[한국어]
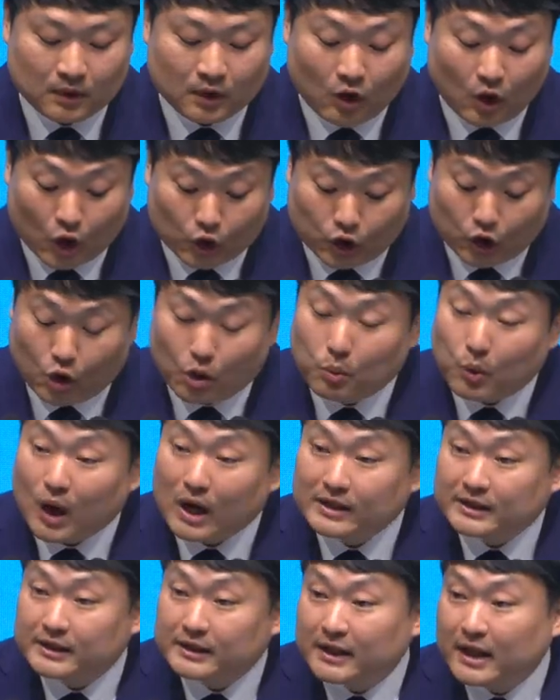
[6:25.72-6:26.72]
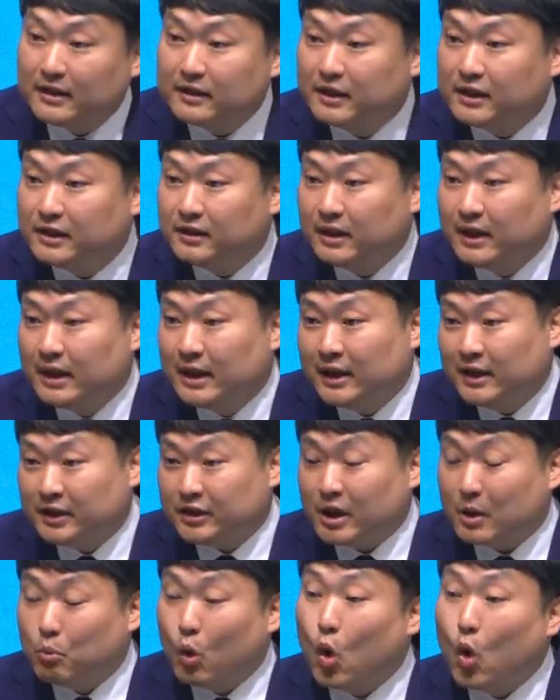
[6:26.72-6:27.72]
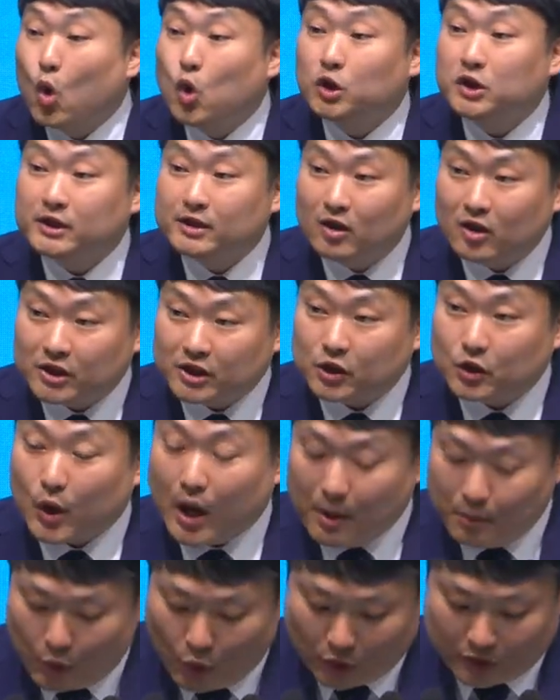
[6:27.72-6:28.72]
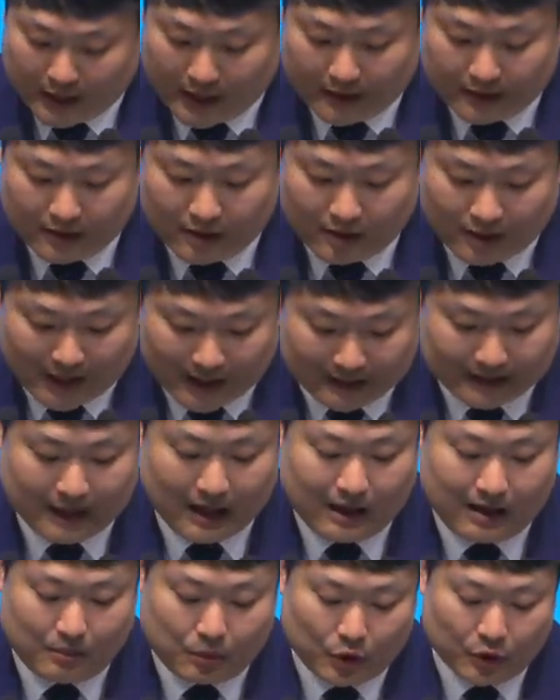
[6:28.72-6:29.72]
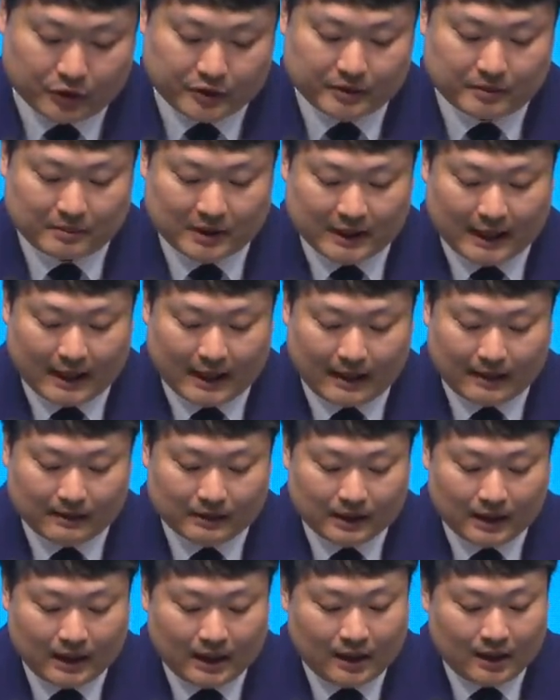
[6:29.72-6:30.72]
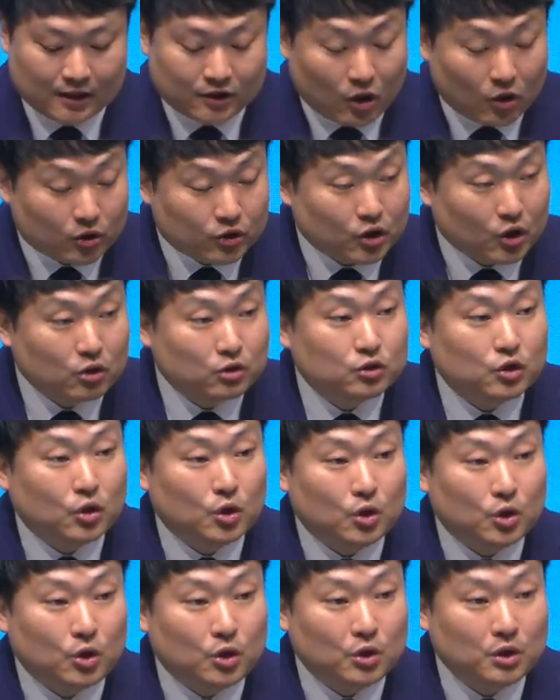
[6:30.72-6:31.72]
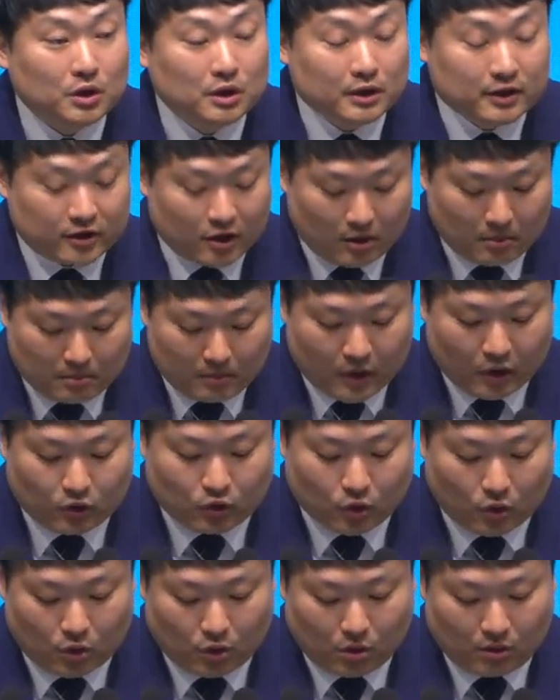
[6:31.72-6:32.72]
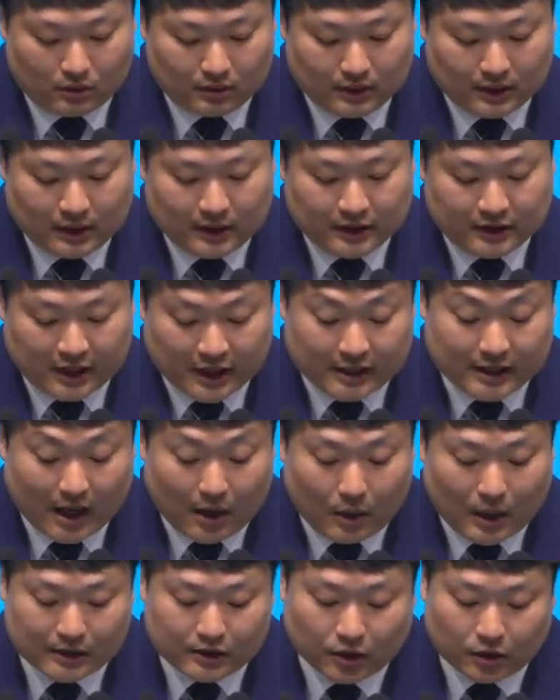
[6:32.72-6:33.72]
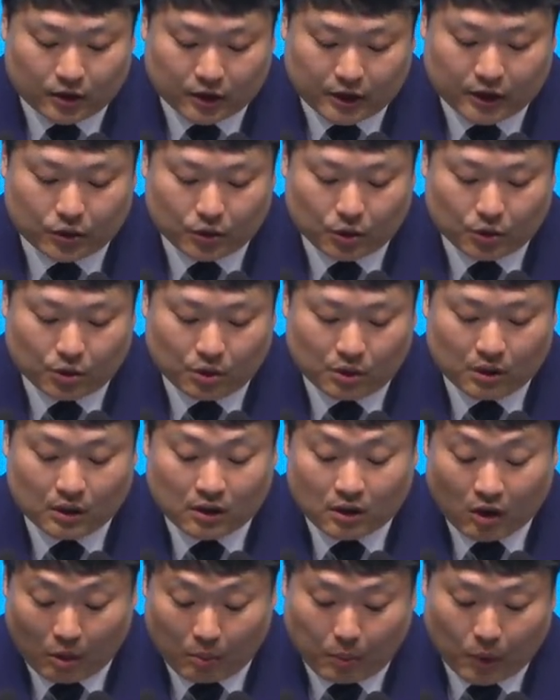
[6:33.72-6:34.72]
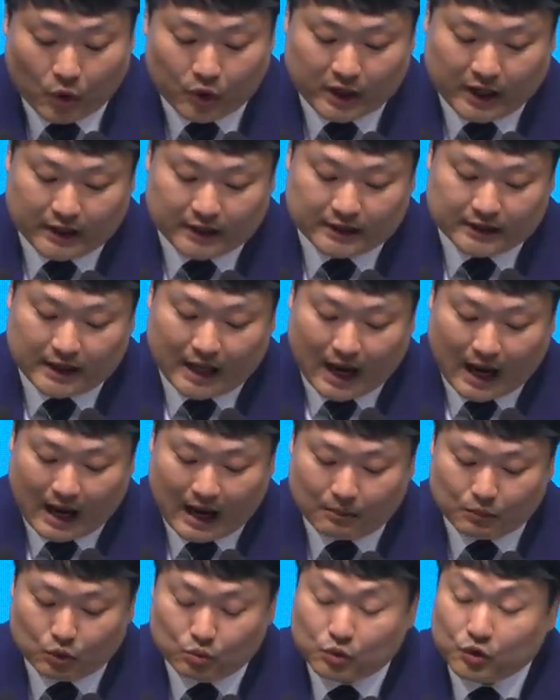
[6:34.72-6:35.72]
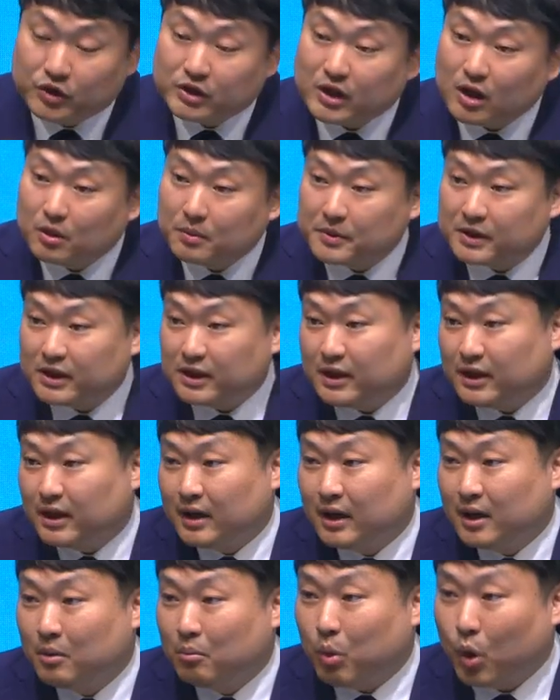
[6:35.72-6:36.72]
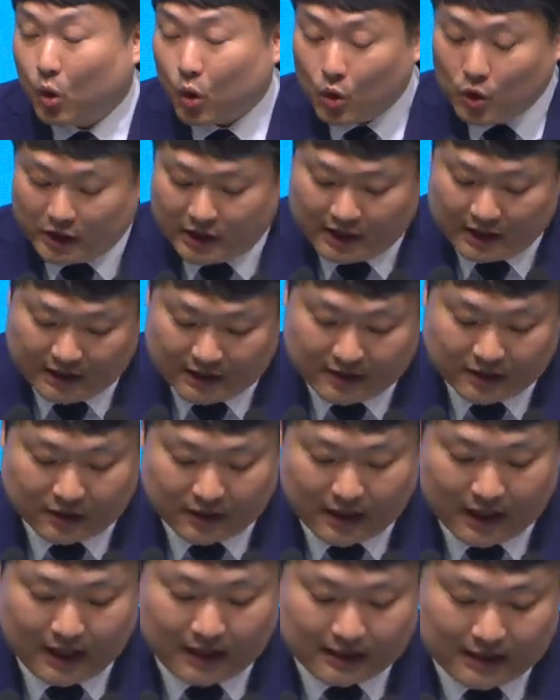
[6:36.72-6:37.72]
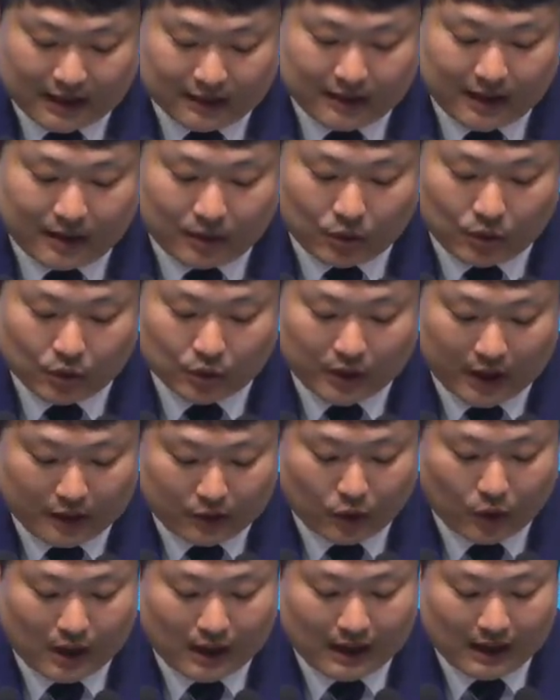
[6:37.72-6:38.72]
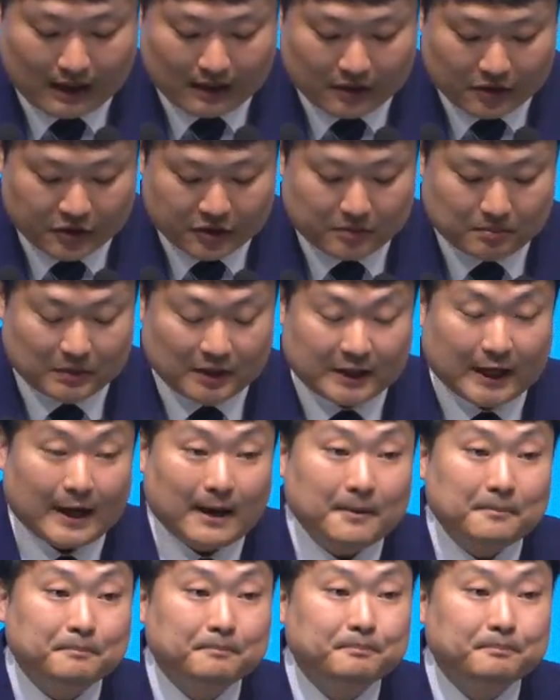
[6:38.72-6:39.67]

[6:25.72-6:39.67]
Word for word: 겉으로 보았을 때는 이제 모든 것이 회복된 것 같아 보였습니다. 성정도 성벽도 제사와 절기도 겉보기에는 아무 문제 없이 포로기 이전의 상태로 되돌아간 것입니다.